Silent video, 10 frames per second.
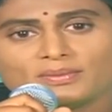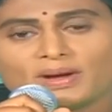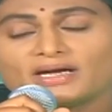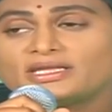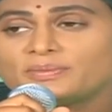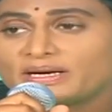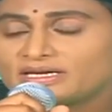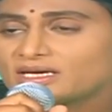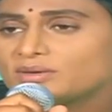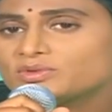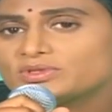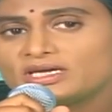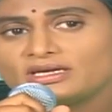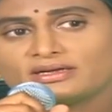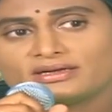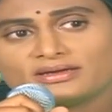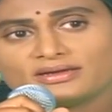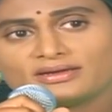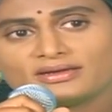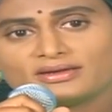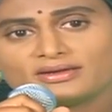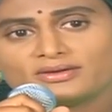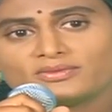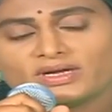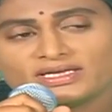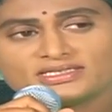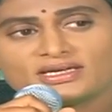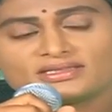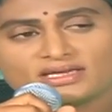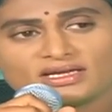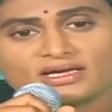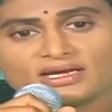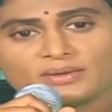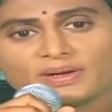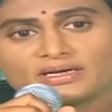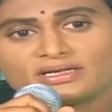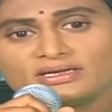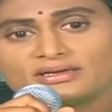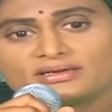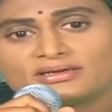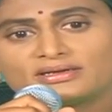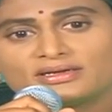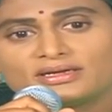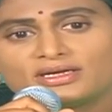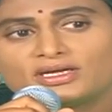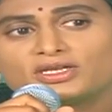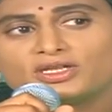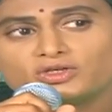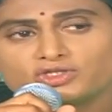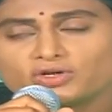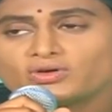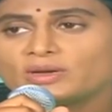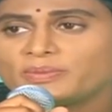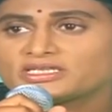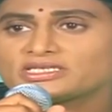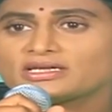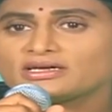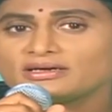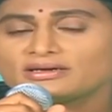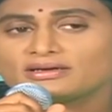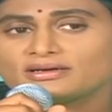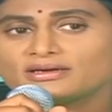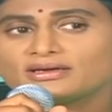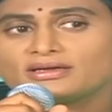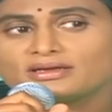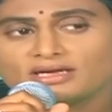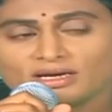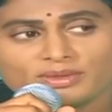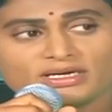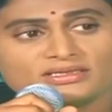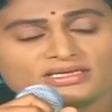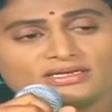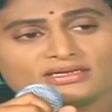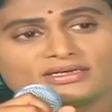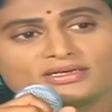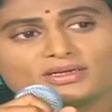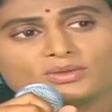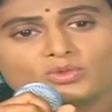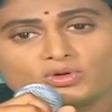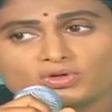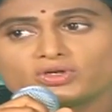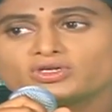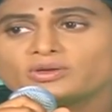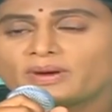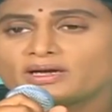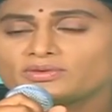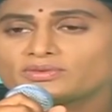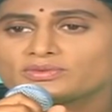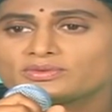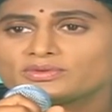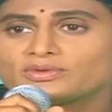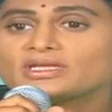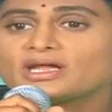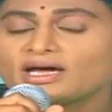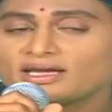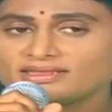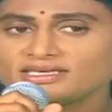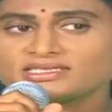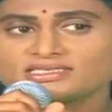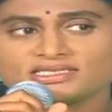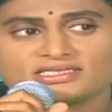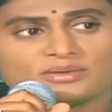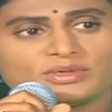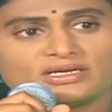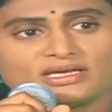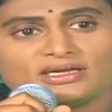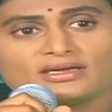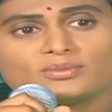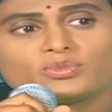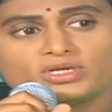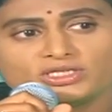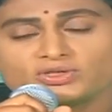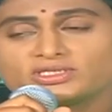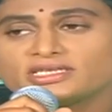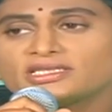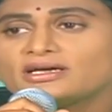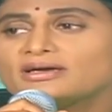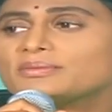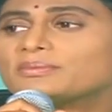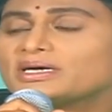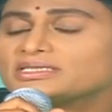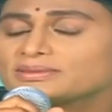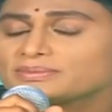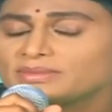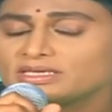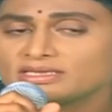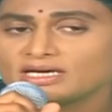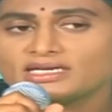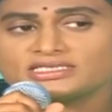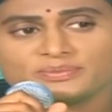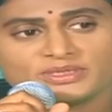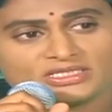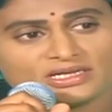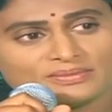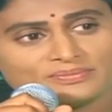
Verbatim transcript: పార్టీ పెట్టకముందే వైఎస్ఆర్ తెలంగాణ పార్టీ నిరుద్యోగుల పక్షాన నిలబడింది మూడు రోజుల పాటు నిరాహార దీక్ష చేస్తామంటే పోలీసుల చేత మా మీద దాడి చేపించినా